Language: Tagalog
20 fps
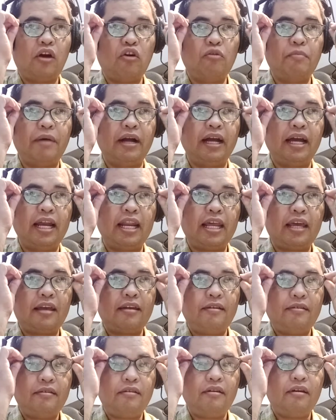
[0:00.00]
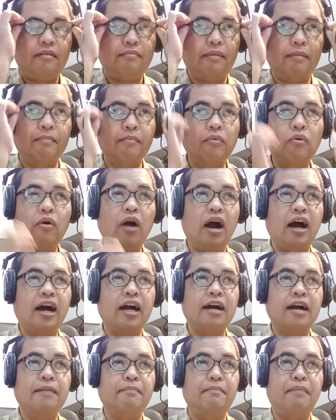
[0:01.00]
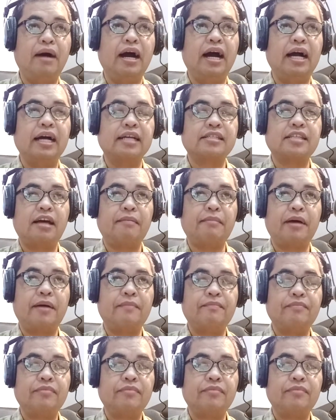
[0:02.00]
ubang gali mabuang mga kasama